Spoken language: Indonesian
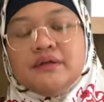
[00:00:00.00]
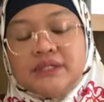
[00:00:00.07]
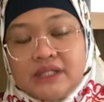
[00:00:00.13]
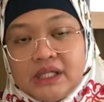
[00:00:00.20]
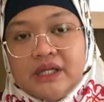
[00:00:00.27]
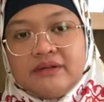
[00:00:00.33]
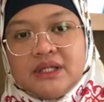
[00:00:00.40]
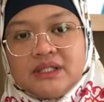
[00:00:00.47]

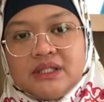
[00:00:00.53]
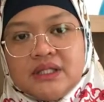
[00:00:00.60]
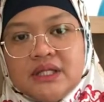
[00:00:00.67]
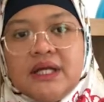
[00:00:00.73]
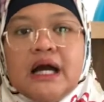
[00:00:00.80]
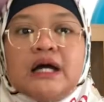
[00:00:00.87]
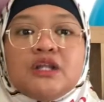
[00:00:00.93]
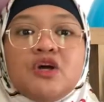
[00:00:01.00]
bisa daftar
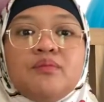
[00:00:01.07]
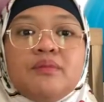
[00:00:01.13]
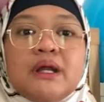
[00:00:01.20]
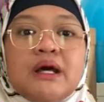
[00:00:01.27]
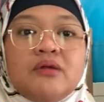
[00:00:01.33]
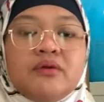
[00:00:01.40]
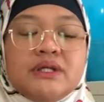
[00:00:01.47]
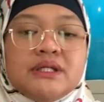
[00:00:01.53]
sendiri atau
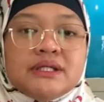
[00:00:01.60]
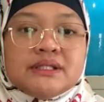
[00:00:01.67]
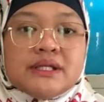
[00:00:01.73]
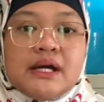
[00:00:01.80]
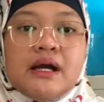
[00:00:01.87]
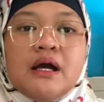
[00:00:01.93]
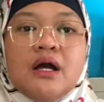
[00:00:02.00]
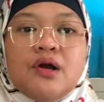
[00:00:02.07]
melalui
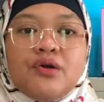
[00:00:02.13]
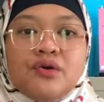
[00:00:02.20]
jasa